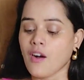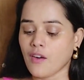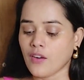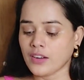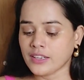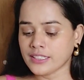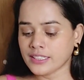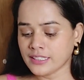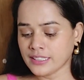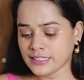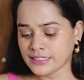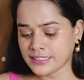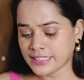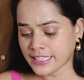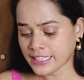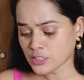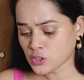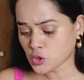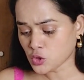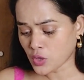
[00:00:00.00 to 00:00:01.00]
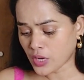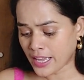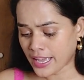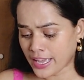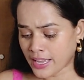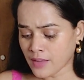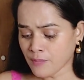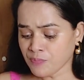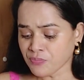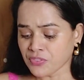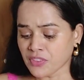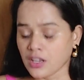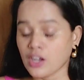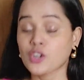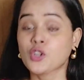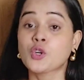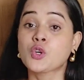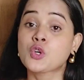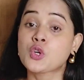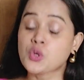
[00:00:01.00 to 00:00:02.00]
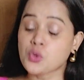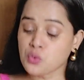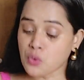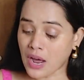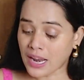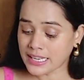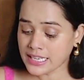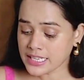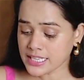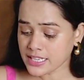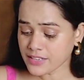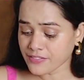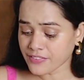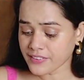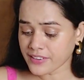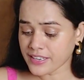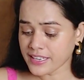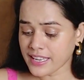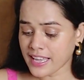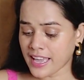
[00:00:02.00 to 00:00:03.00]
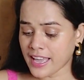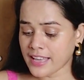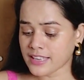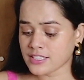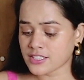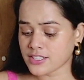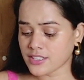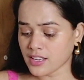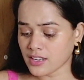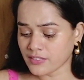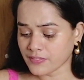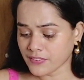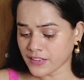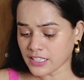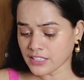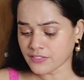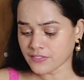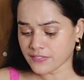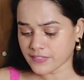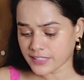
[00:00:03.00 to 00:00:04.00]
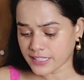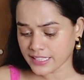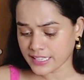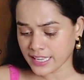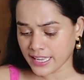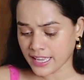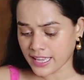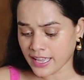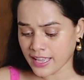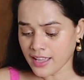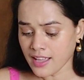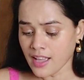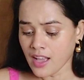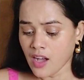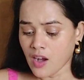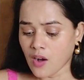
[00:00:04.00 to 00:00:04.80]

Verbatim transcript: और ये जो है क्वालिटी फ्री है सल्फेट फ्री है